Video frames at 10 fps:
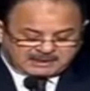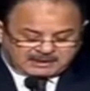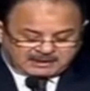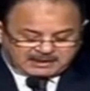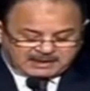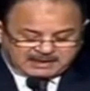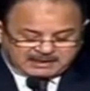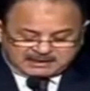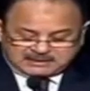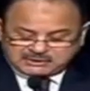حركة
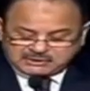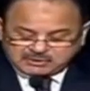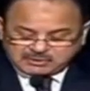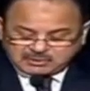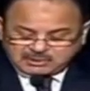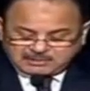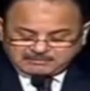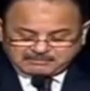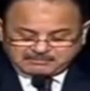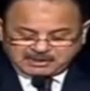السوق مما
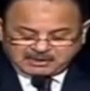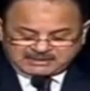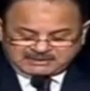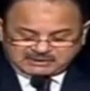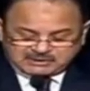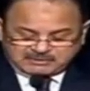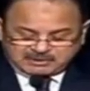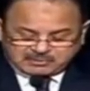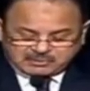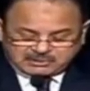يعزز من جهود
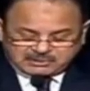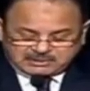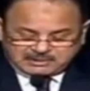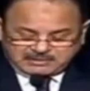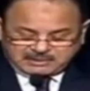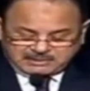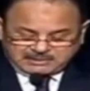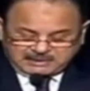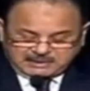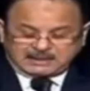التنمية
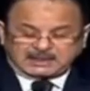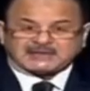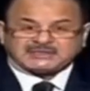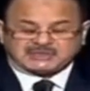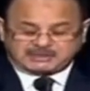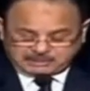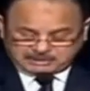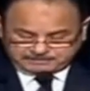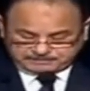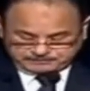الشاملة
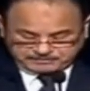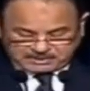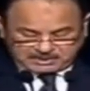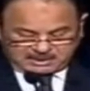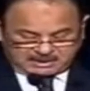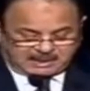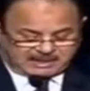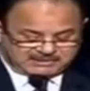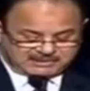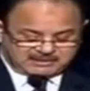
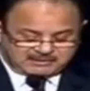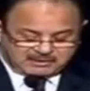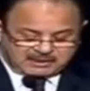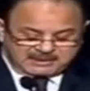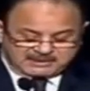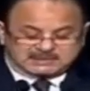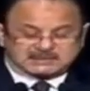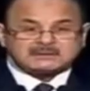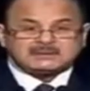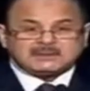السيد الرئيس
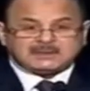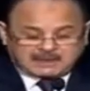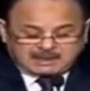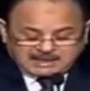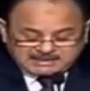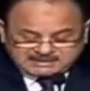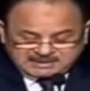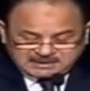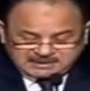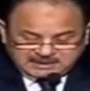
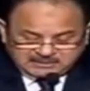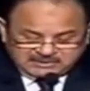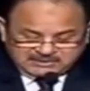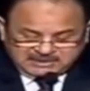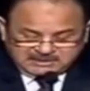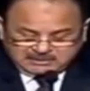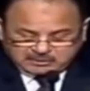السيدات والسادة الحضور